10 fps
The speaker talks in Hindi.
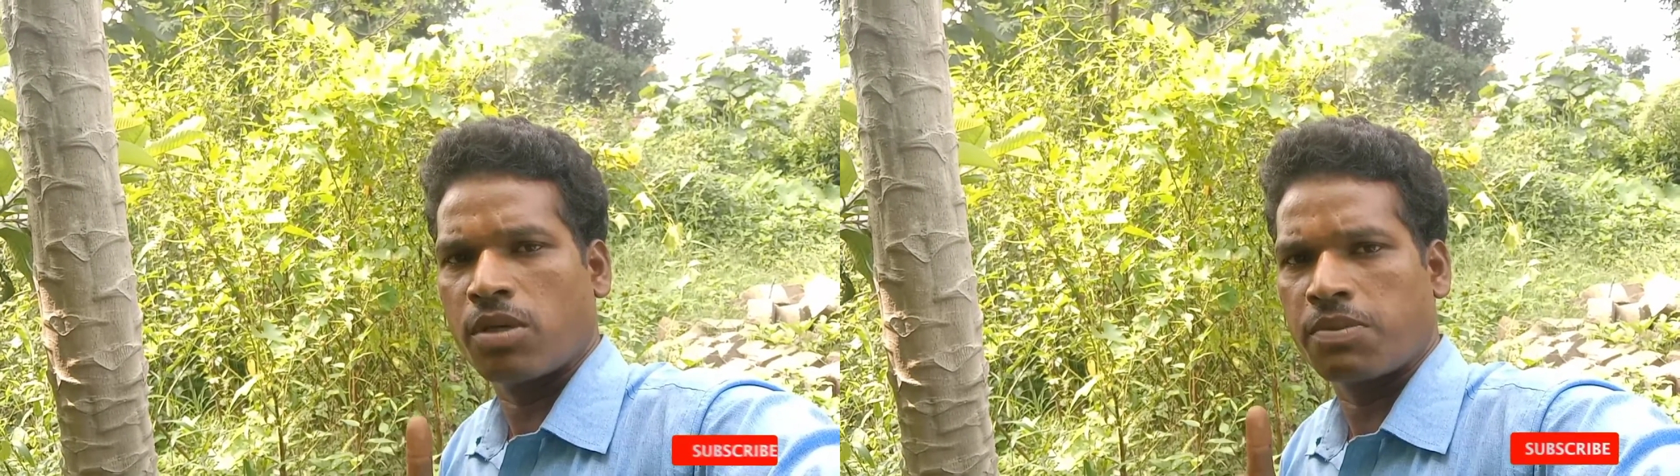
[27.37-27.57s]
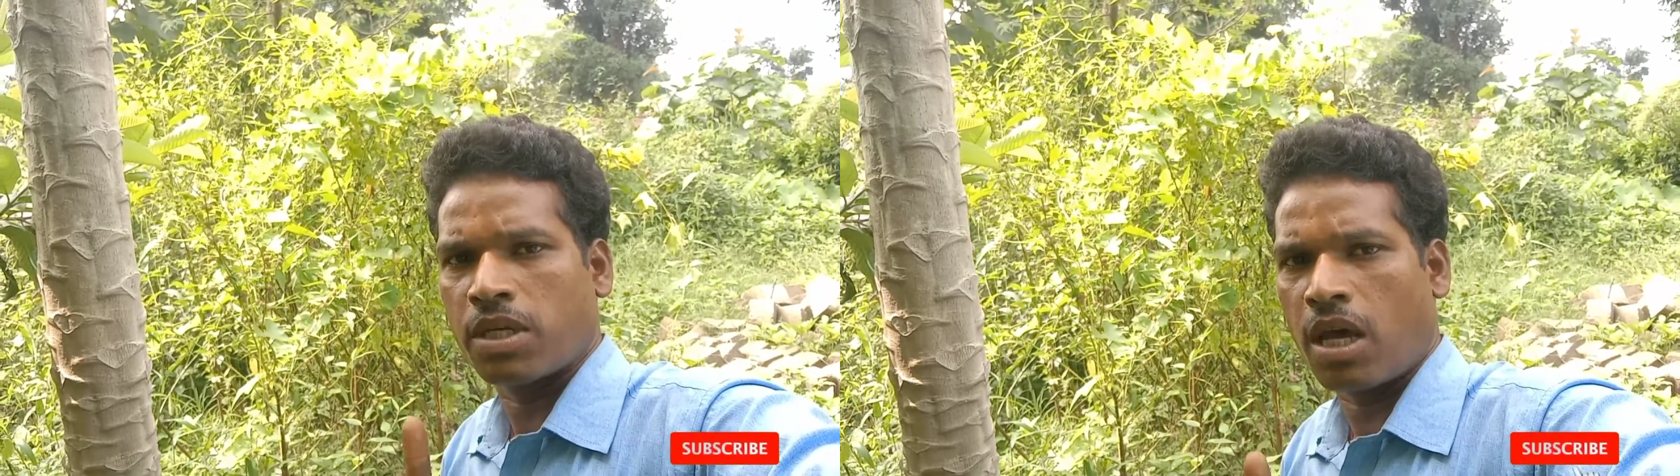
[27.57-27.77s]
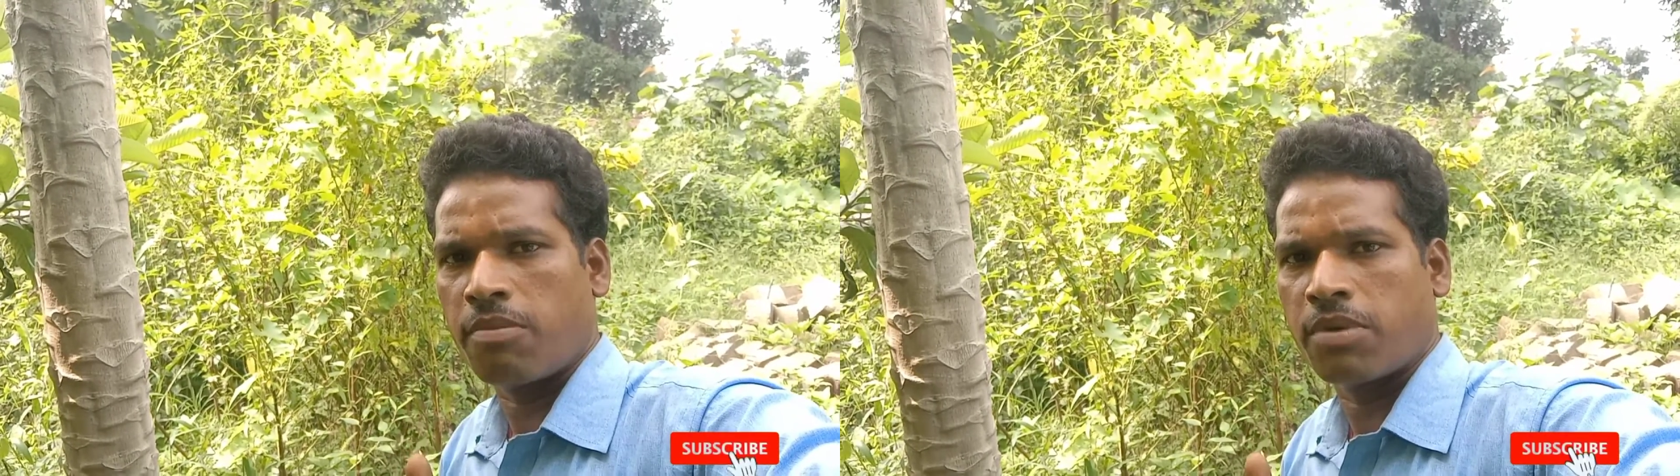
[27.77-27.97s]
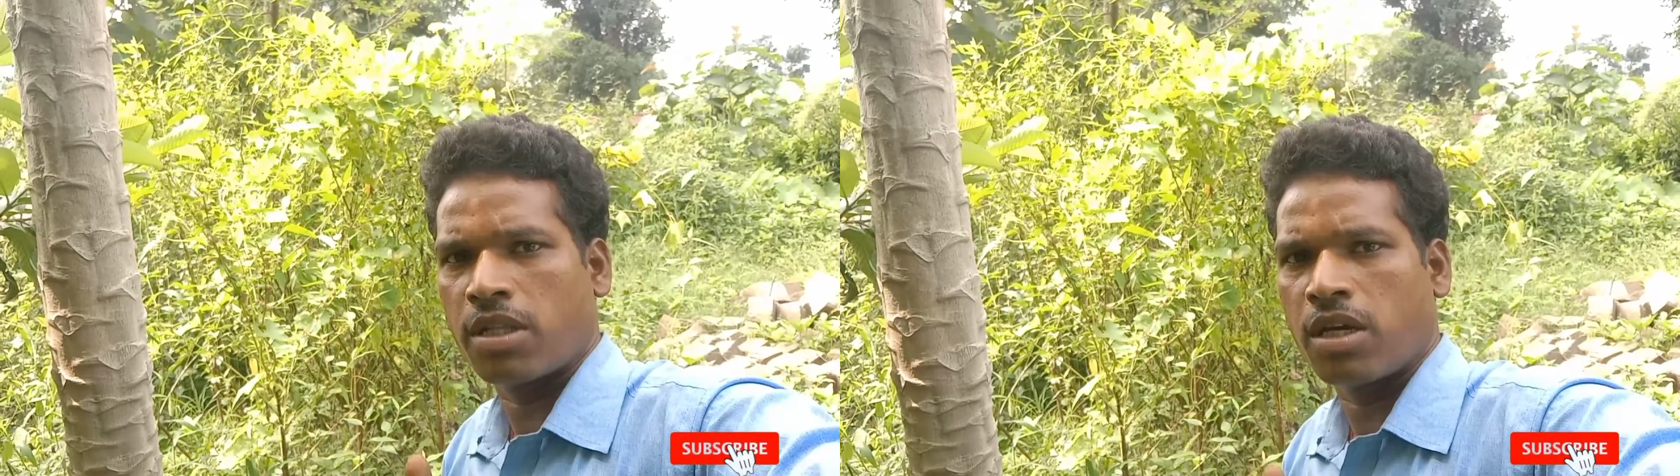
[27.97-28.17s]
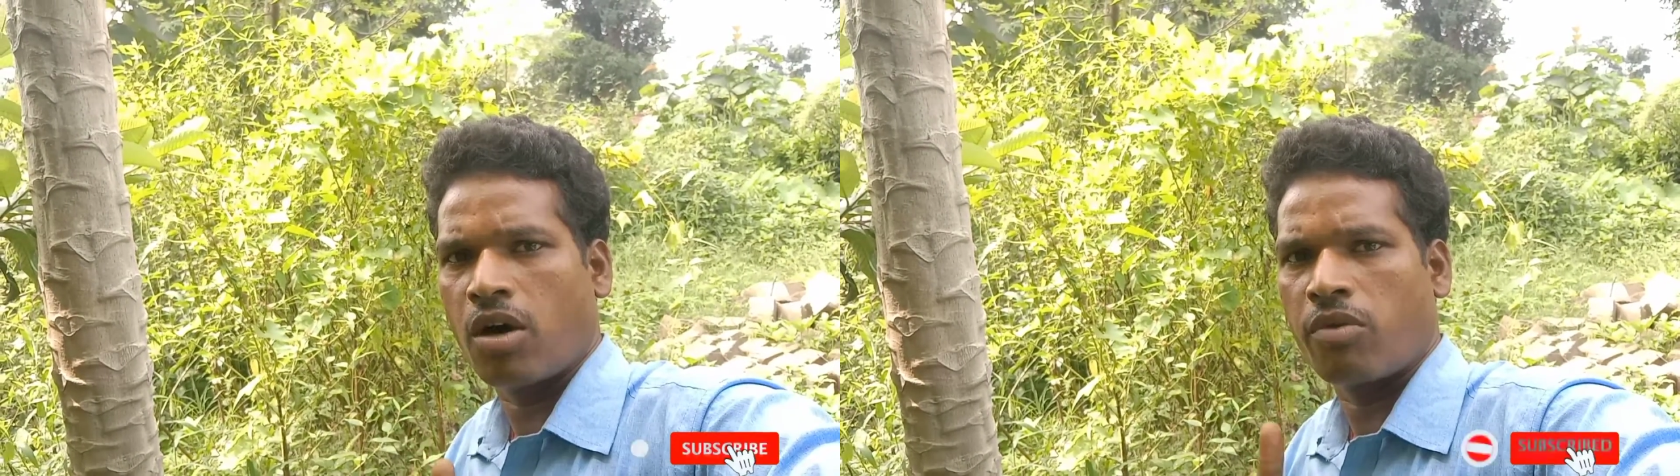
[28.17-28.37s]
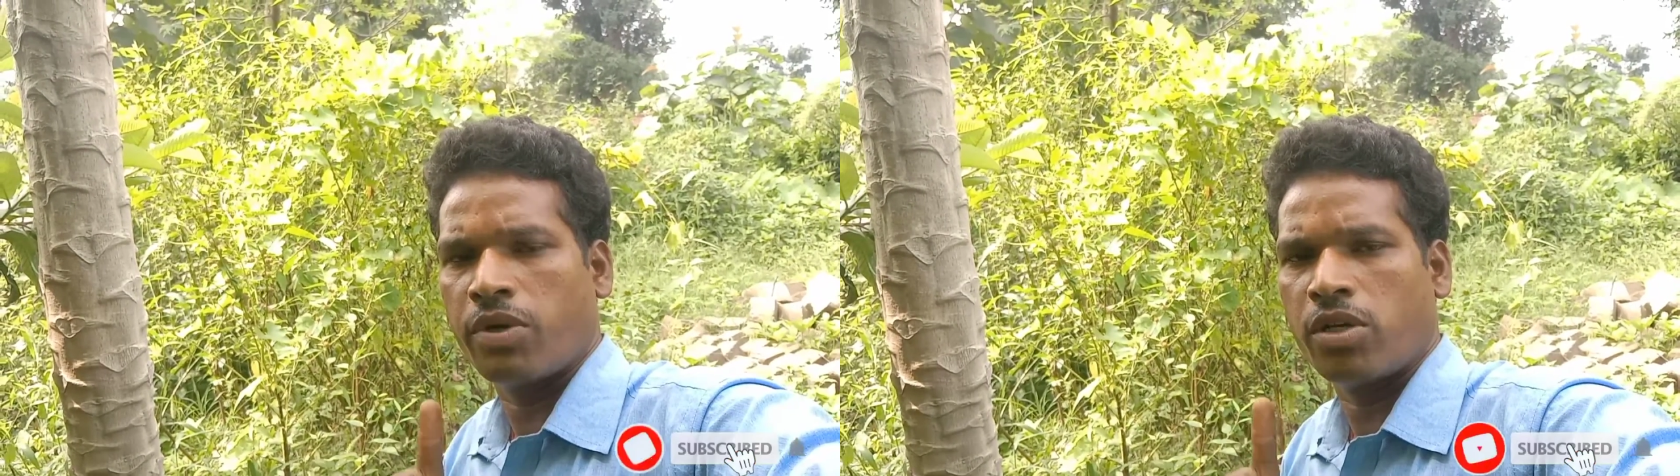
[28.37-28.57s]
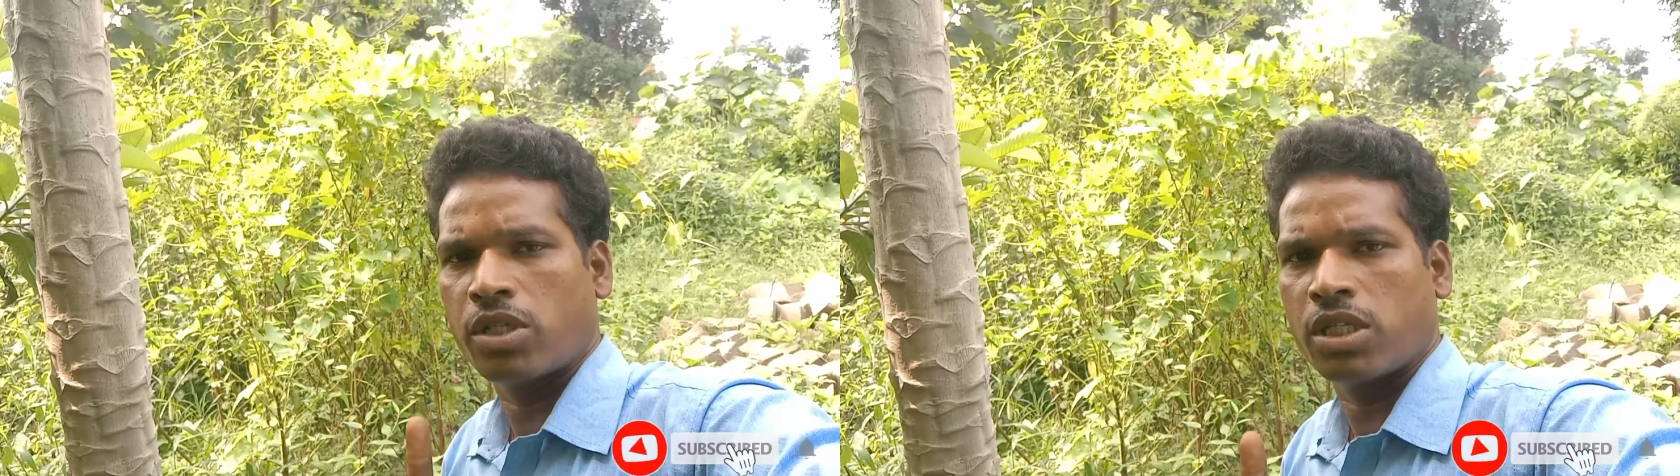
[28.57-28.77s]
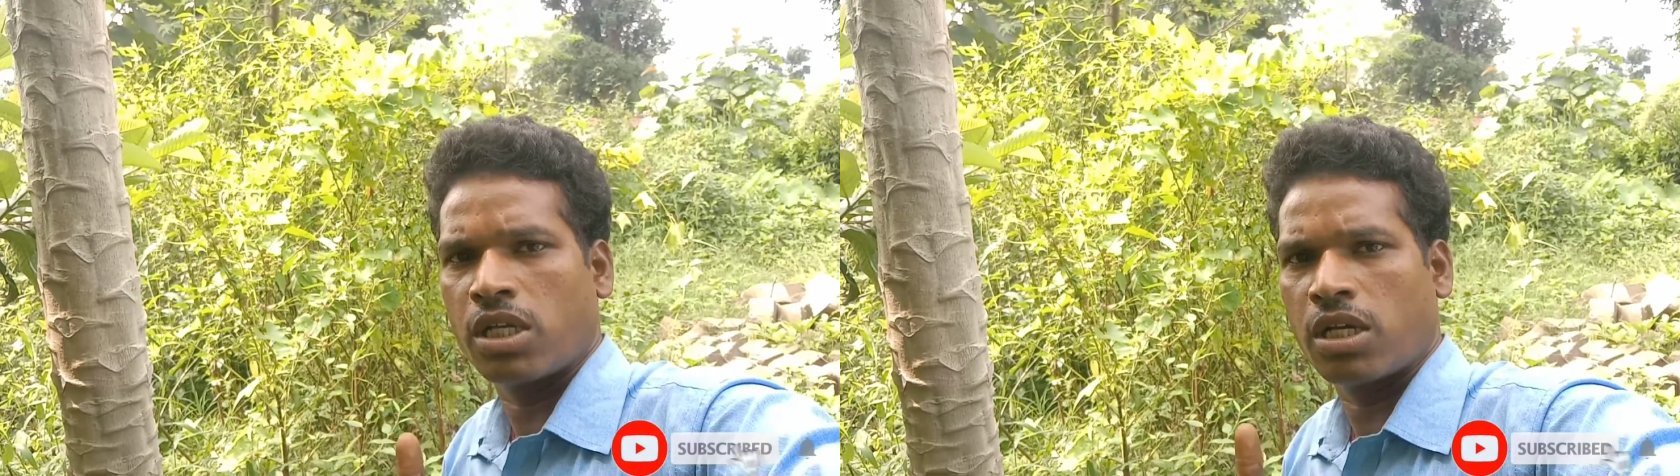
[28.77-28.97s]
सब्सक्राइब कर दें और वीडियो
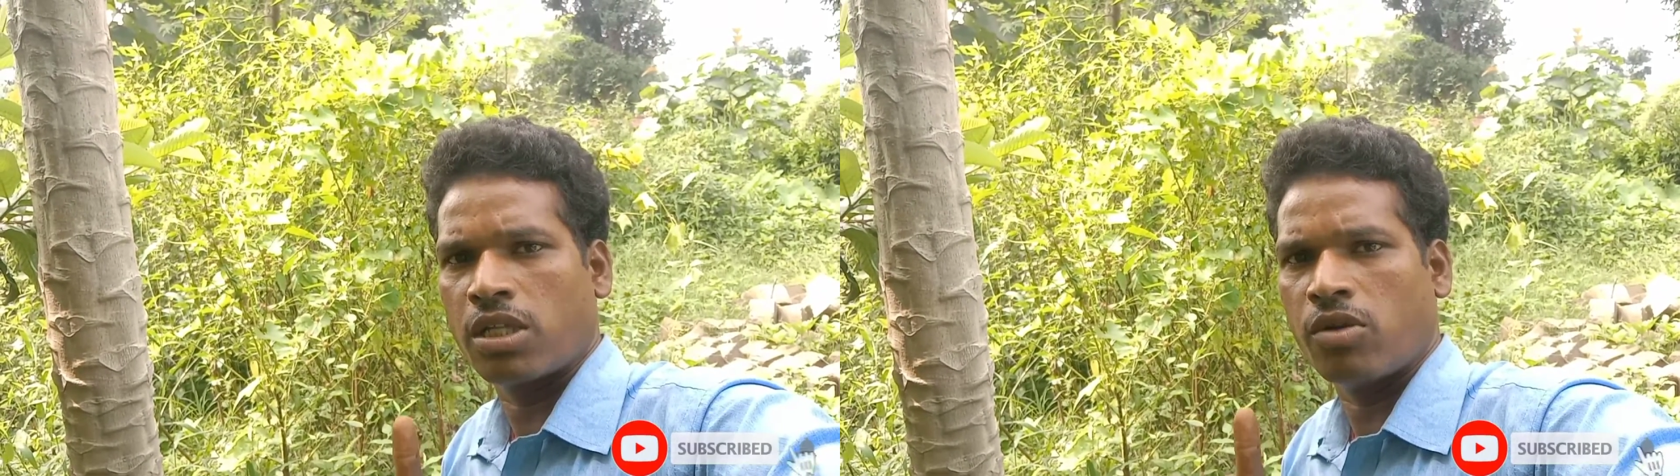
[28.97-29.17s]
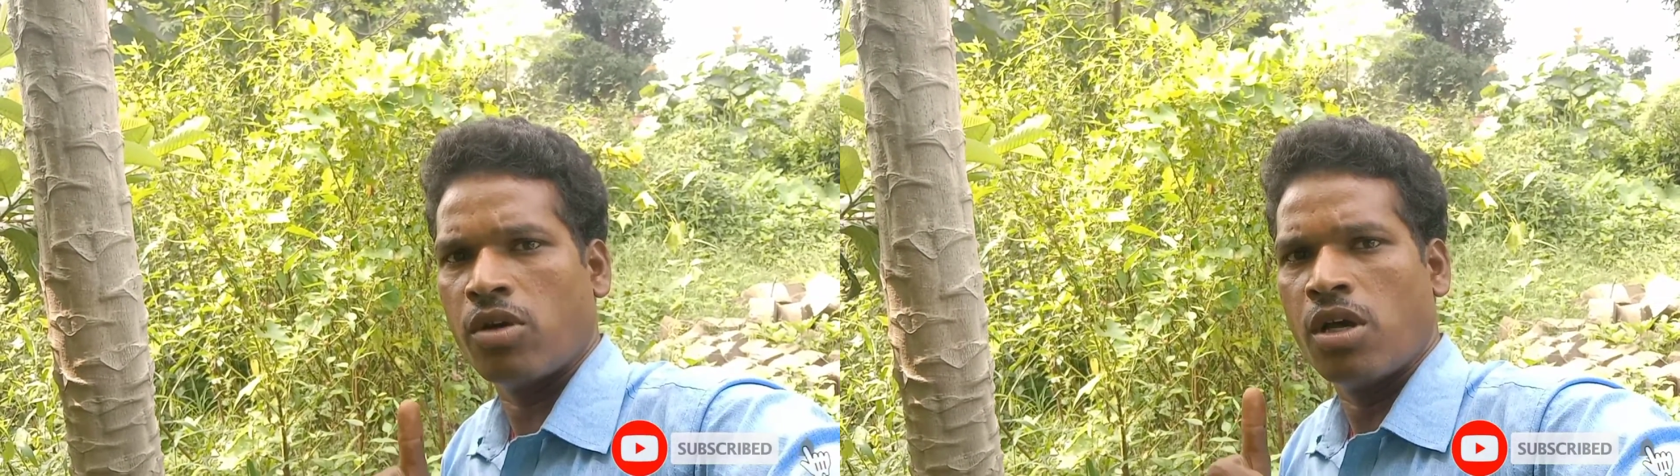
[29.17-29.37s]
अच्छा लगे तो